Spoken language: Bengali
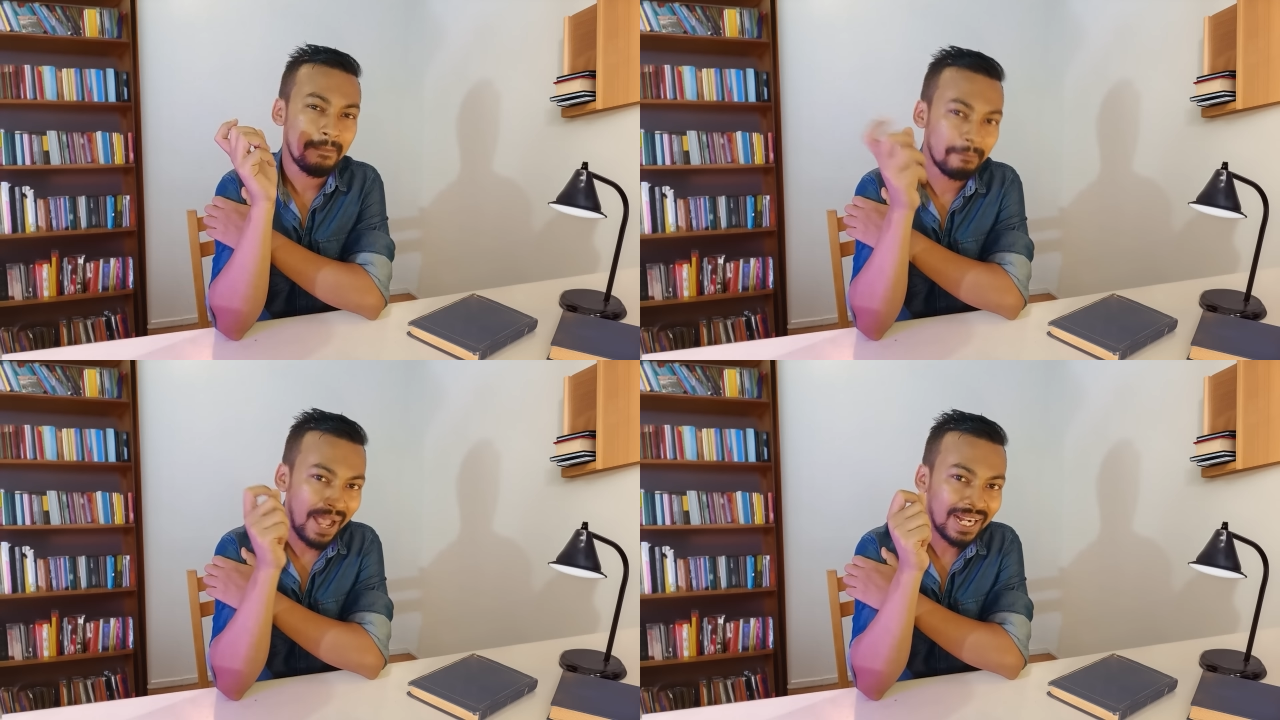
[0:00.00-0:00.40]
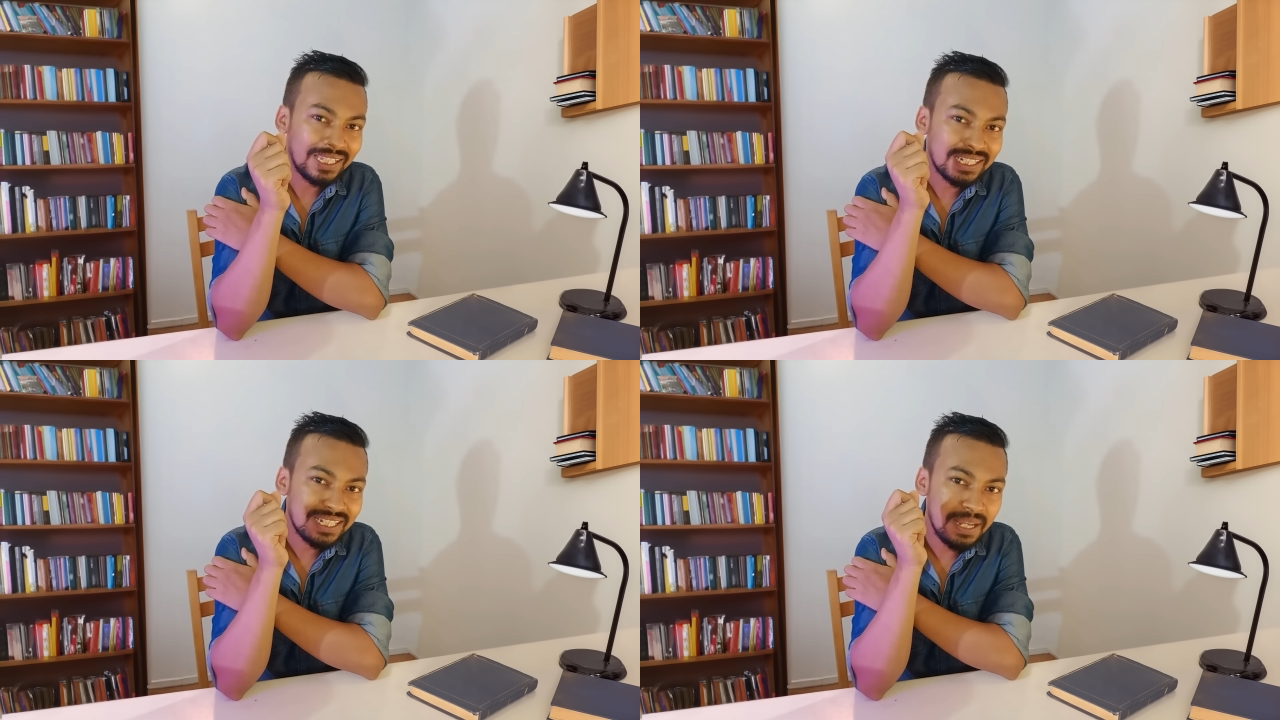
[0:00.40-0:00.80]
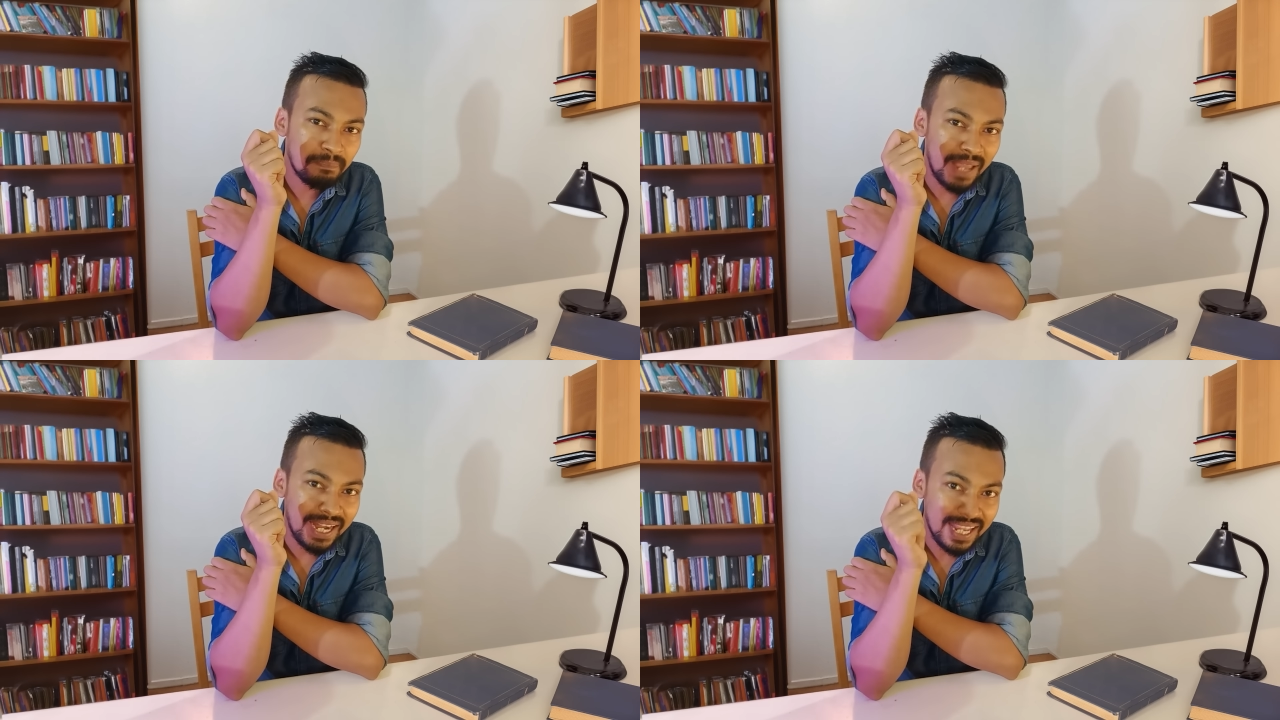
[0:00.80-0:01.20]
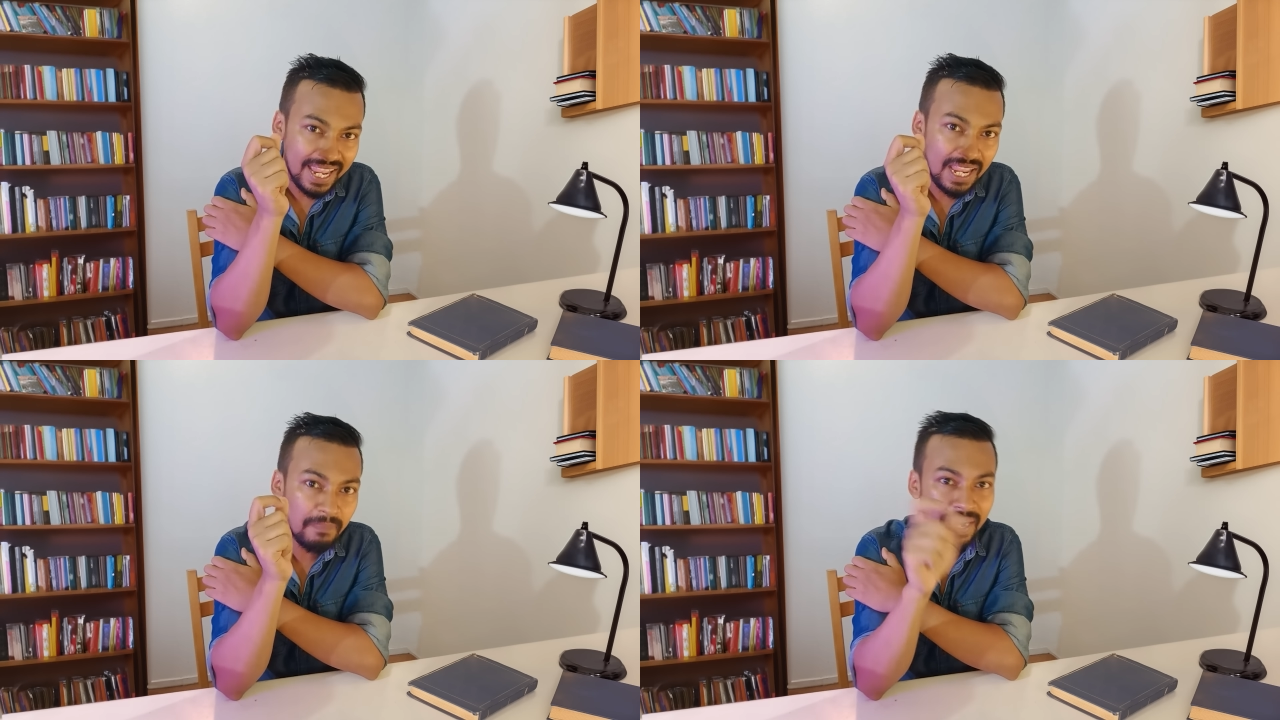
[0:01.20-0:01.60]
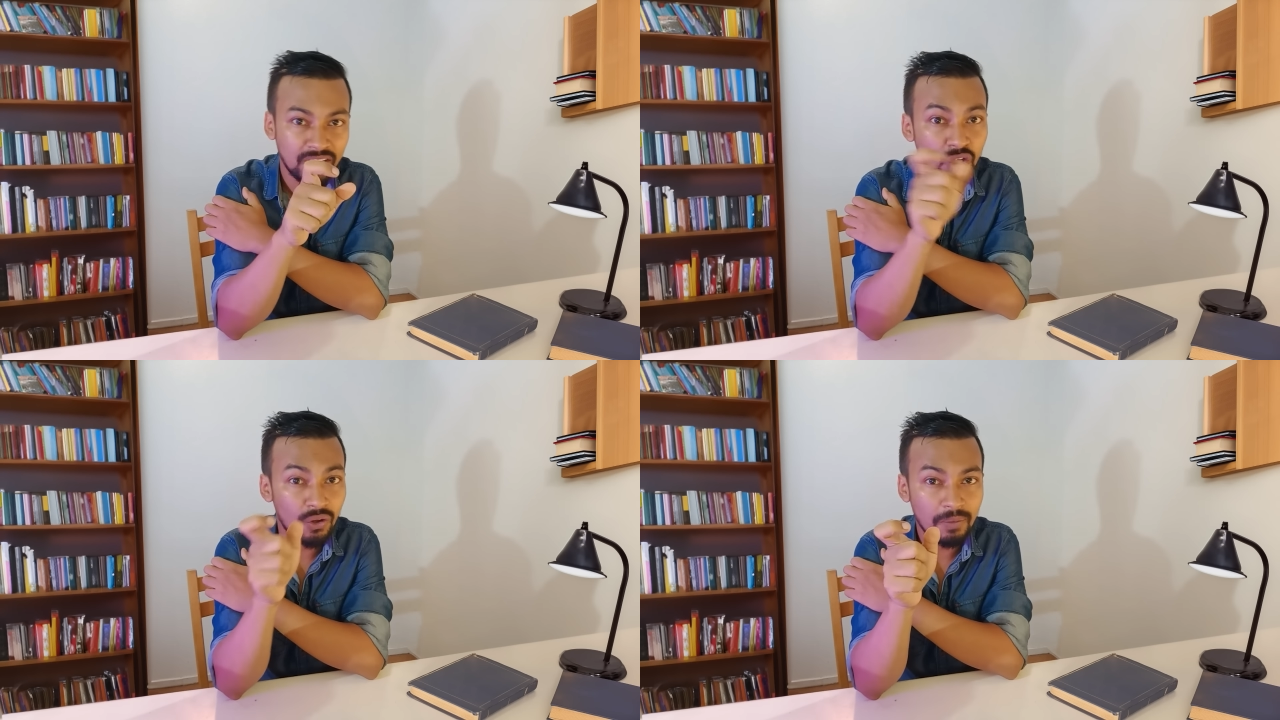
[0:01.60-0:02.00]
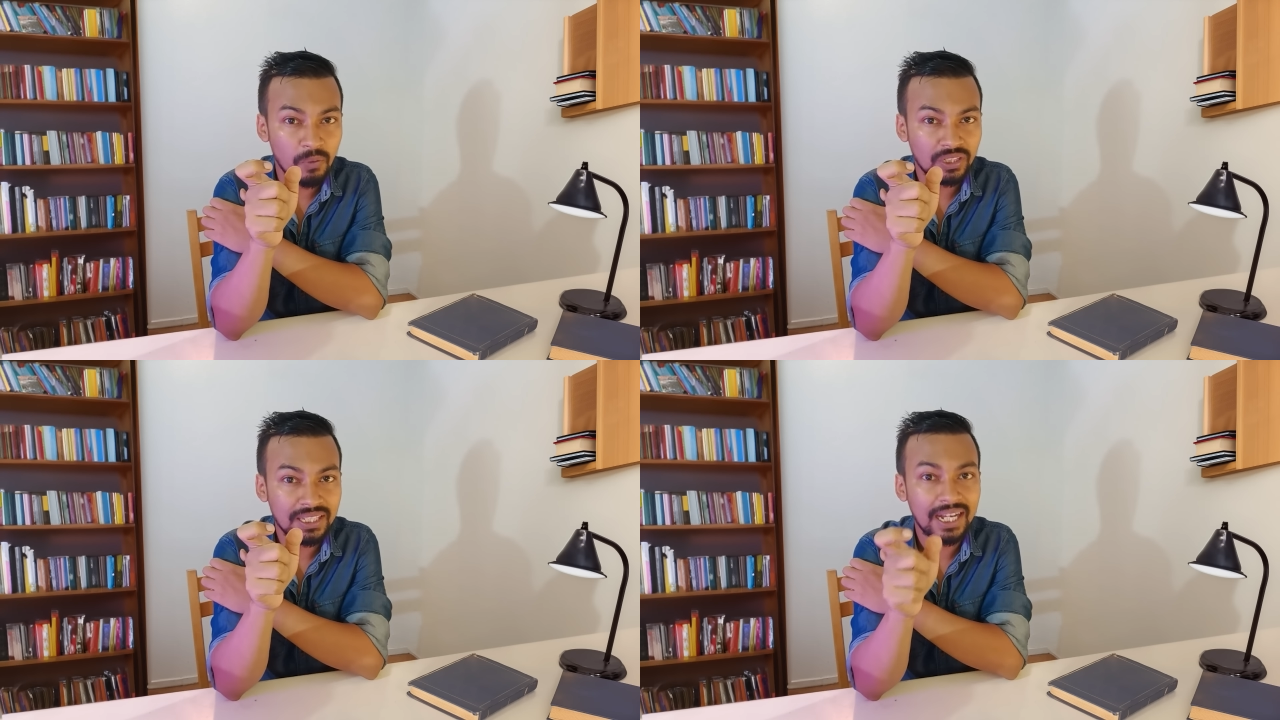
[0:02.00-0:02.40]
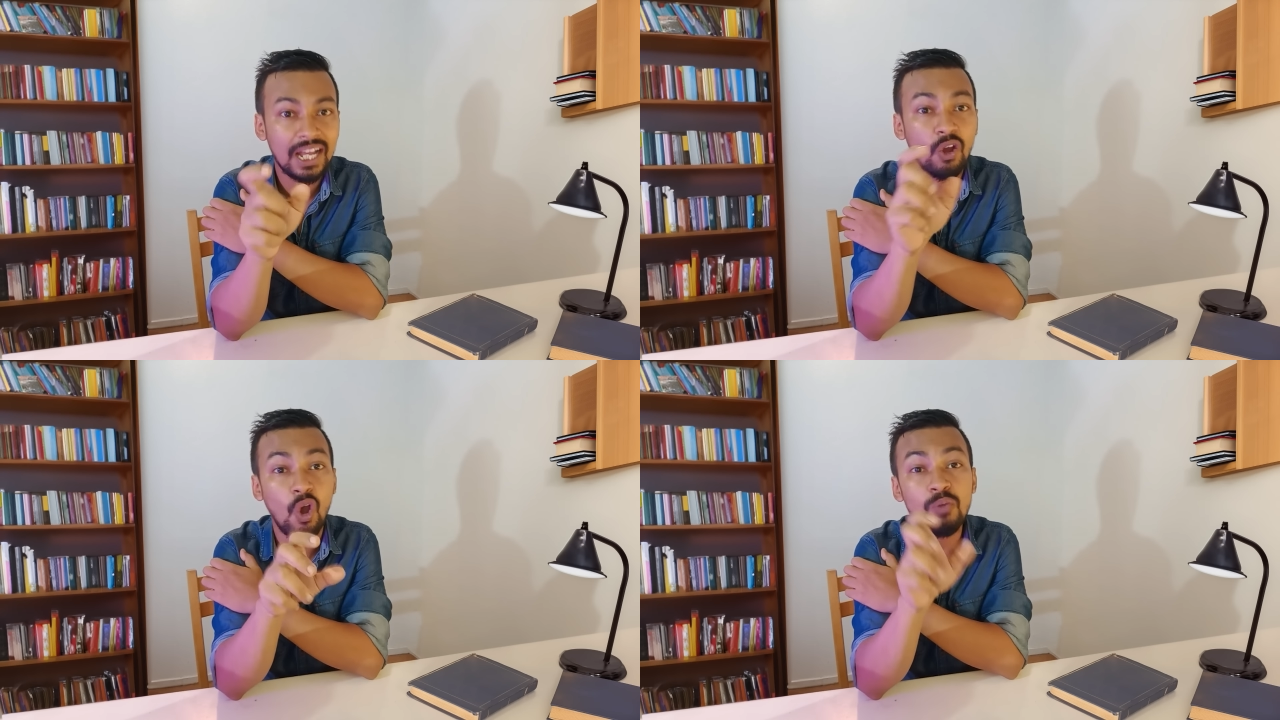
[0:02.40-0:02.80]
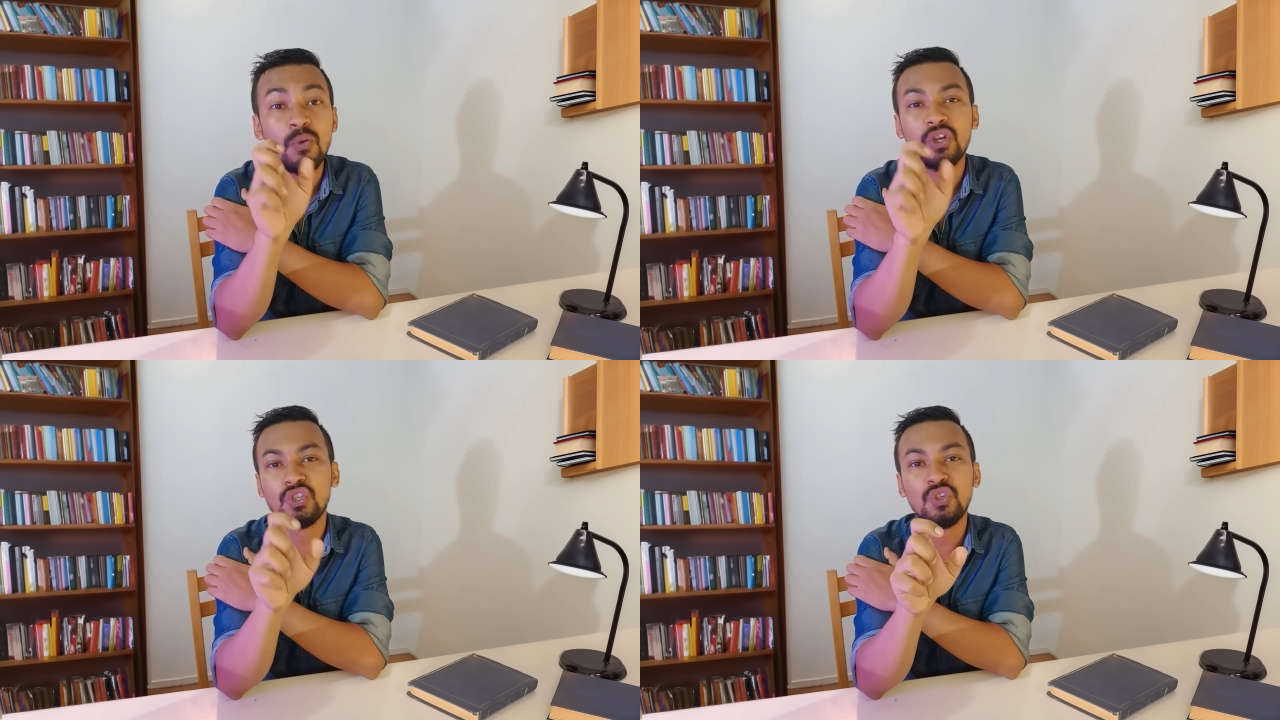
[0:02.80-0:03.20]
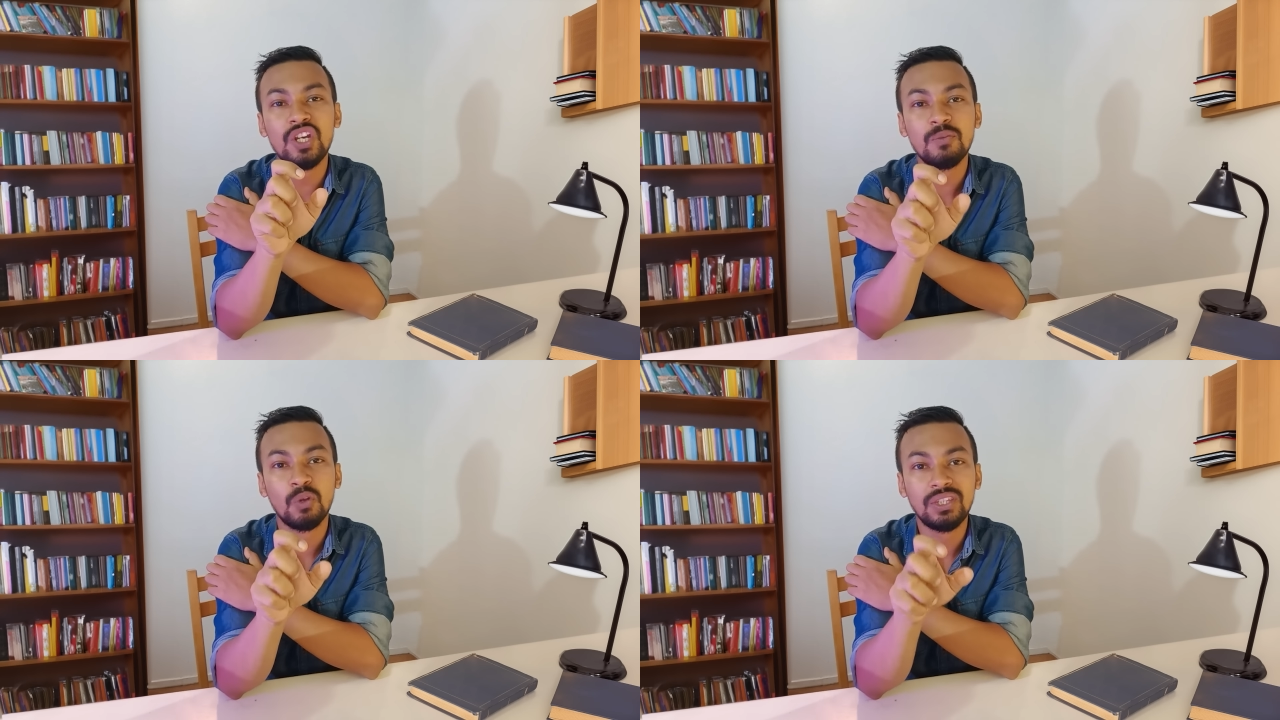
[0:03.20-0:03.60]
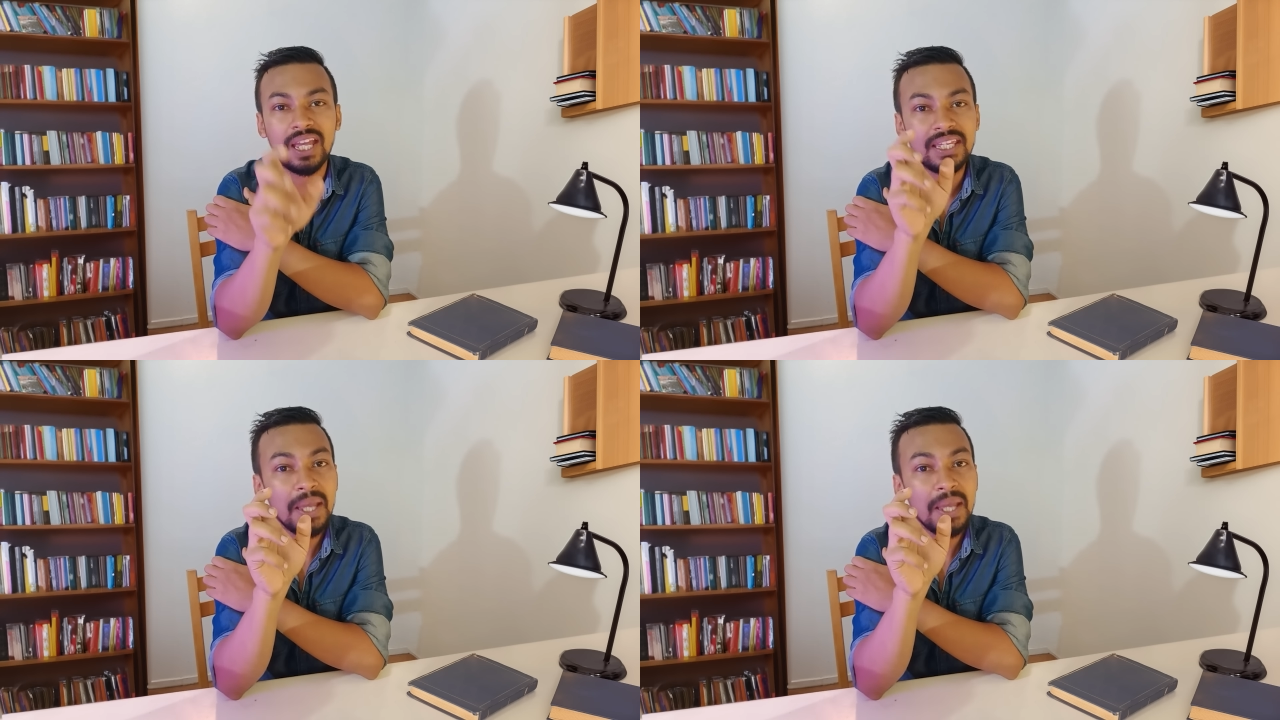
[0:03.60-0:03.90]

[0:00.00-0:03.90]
বাংলাদেশ নিয়ে প্ল্যান এ ব্যর্থ হওয়ার পথে থাকায় অল্প কিছুদিনের মধ্যেই